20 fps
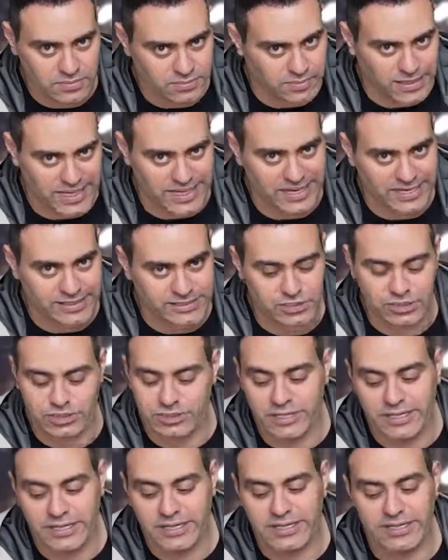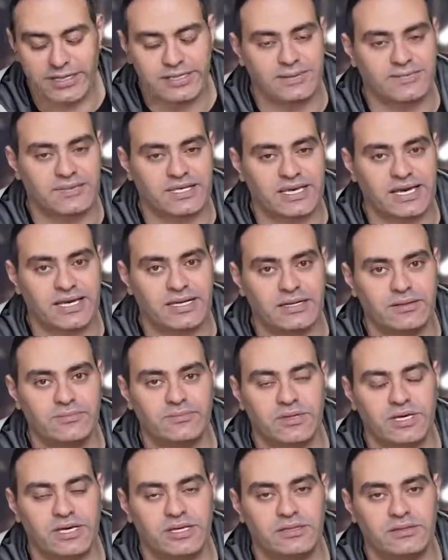بلاش انت
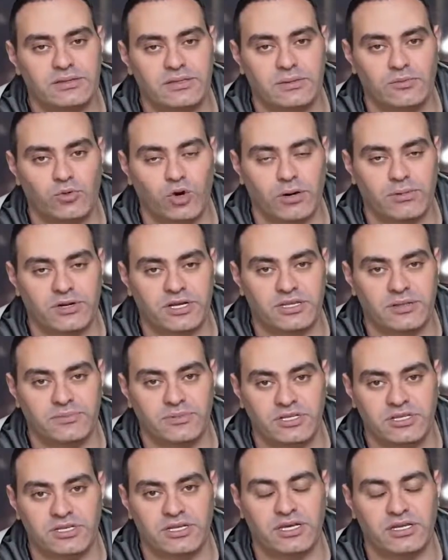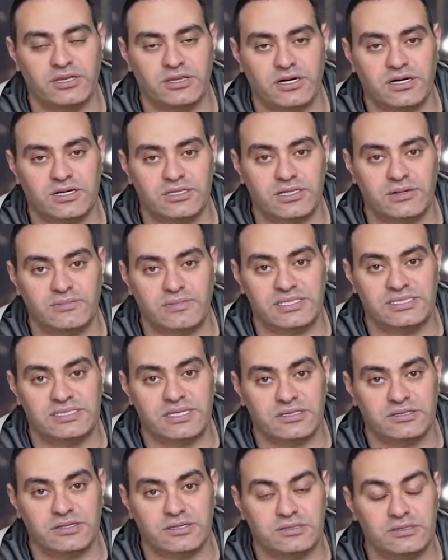بتتكلم ان المخابرات البريطانيه النهارده
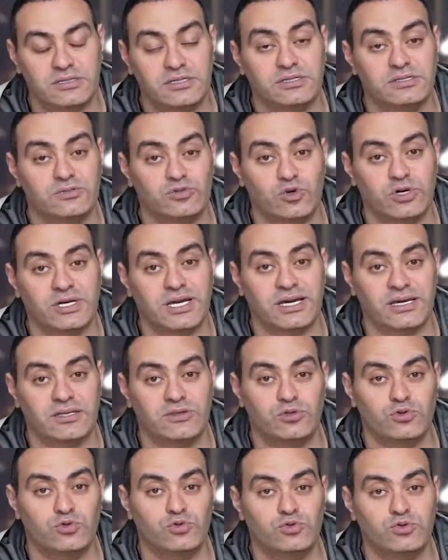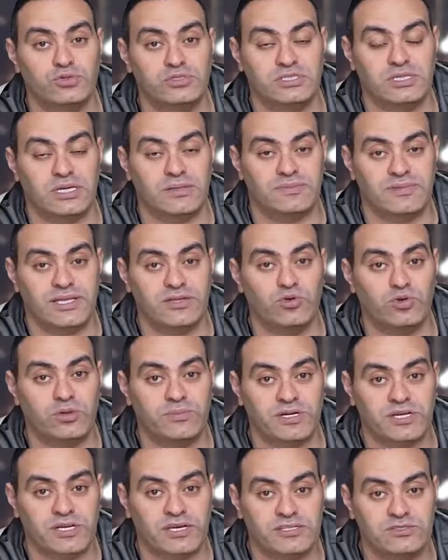منزله تقرير تقول لك ان الروس ابتدوا
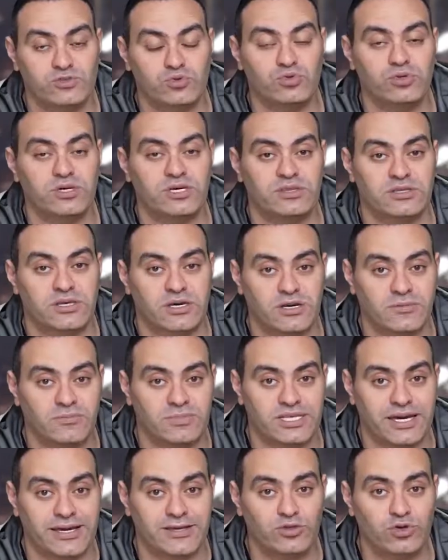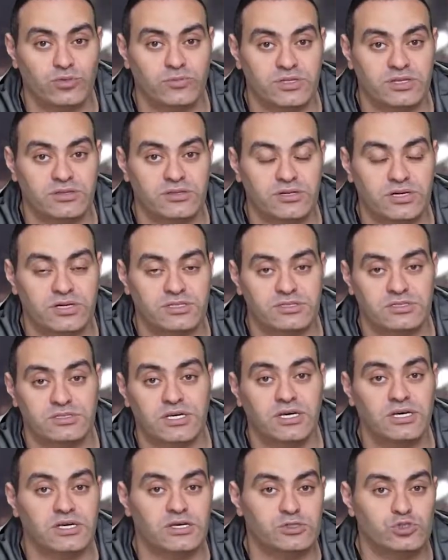يمركزوا الطيارات بتاعتهم من طراز
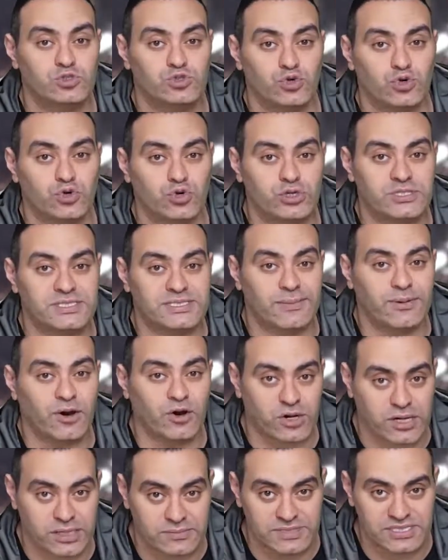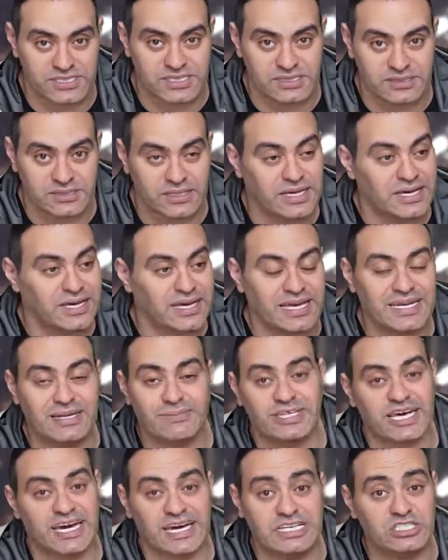السوخوي 57 اللي
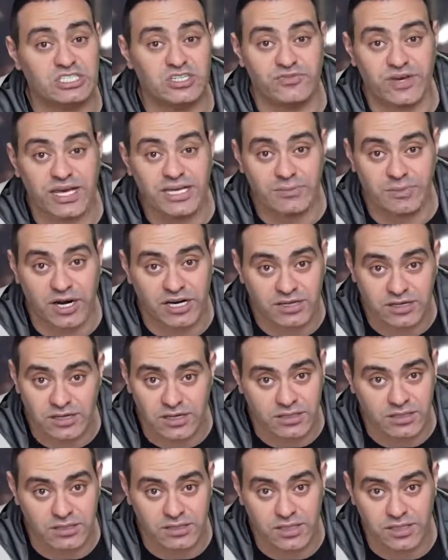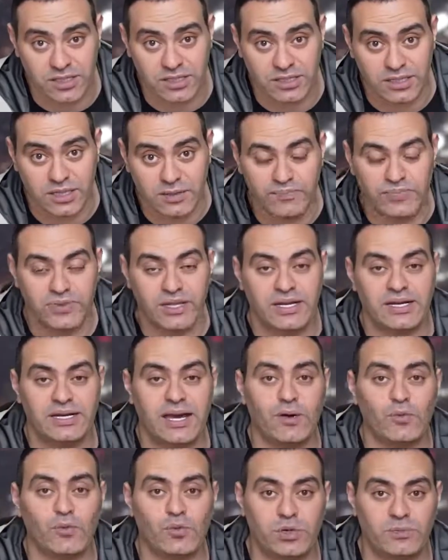ما دخلتش في اي معركه قتاليه
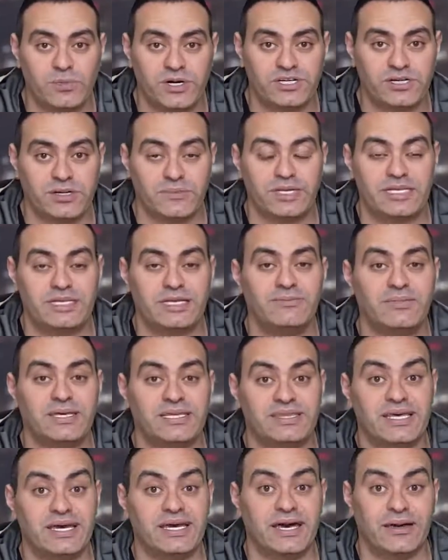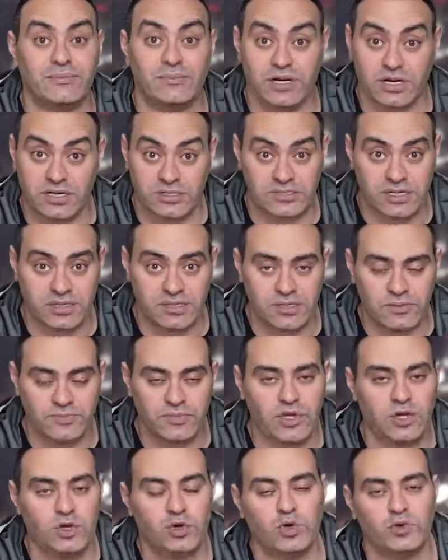لاول مره بيتم انتاجها بغزاره
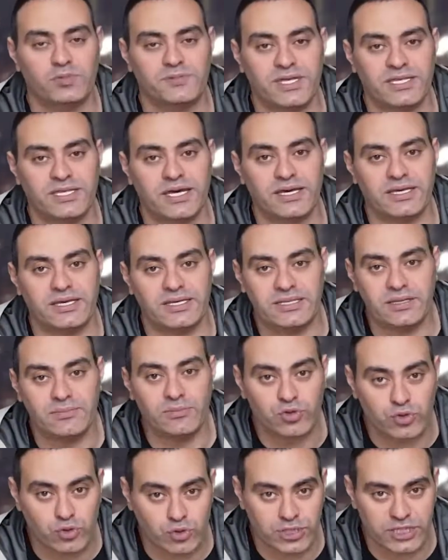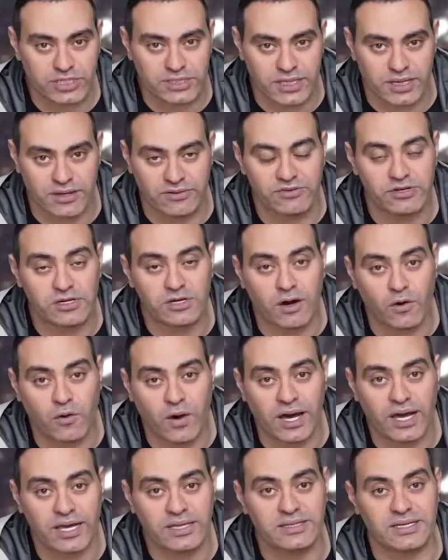وابتدى يتم رؤيتها في
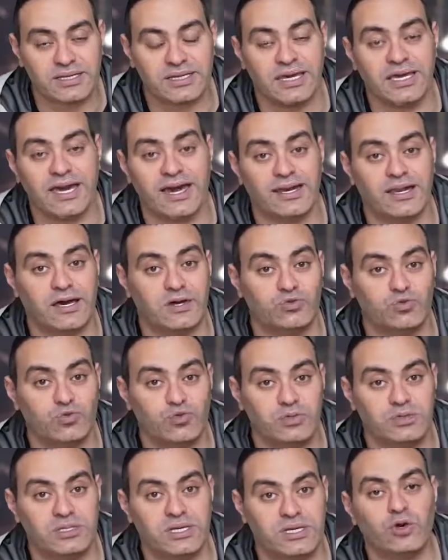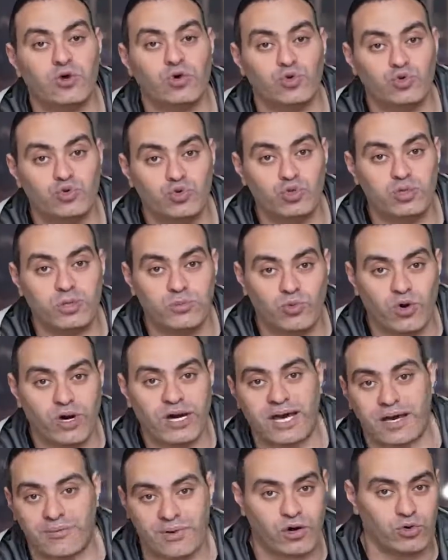القواعد اللي هي على حدود خطوط
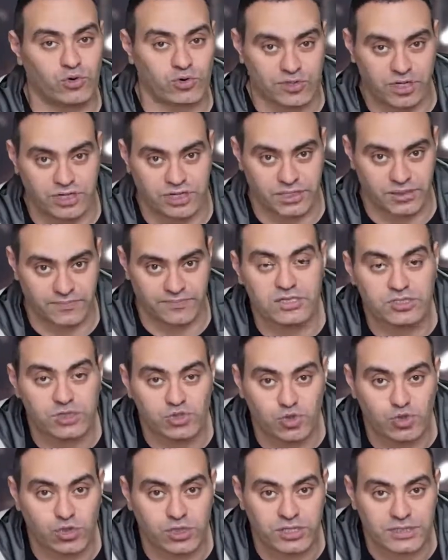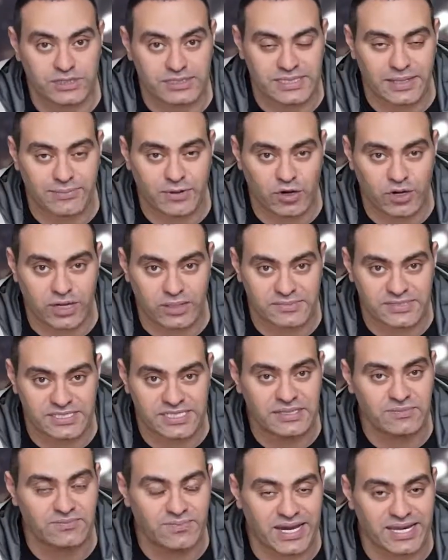المواجهه مع اوكرانيا سوخوي
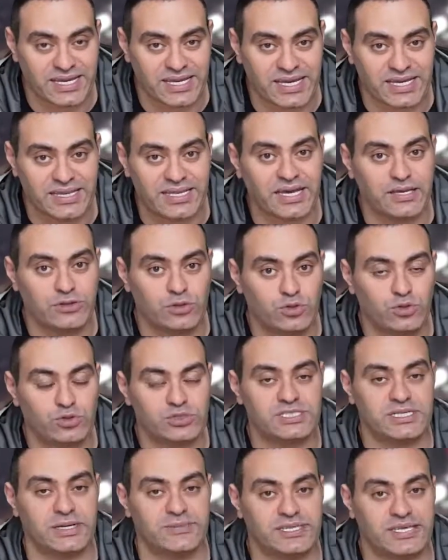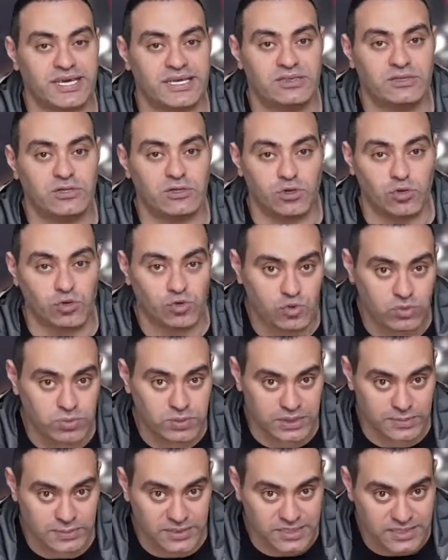57 معنى كده ان روسيا بتعد لهجوم
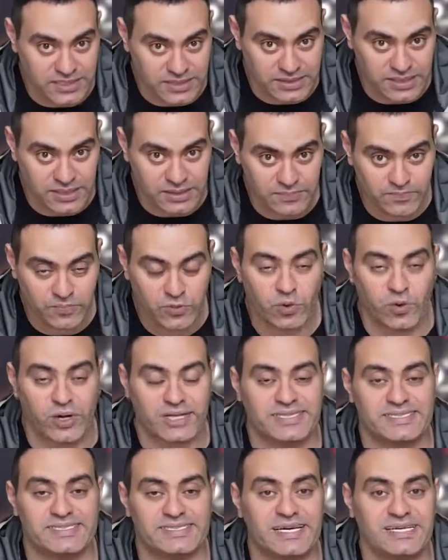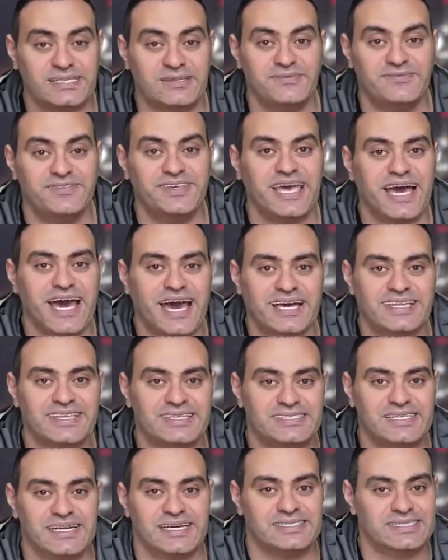كبير جدا وهتستخدم فيه
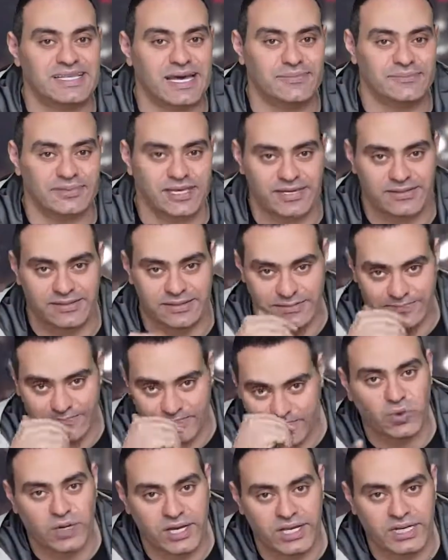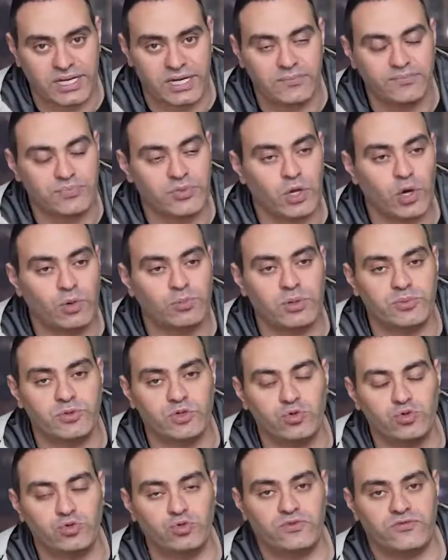احدث الاسلحه بتاعتها وهنا هما
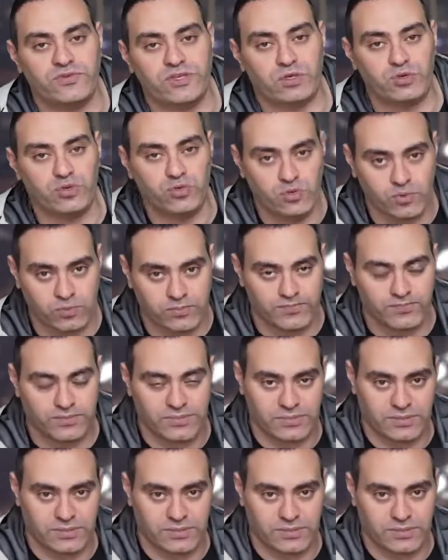بيقولوا فيه هجوم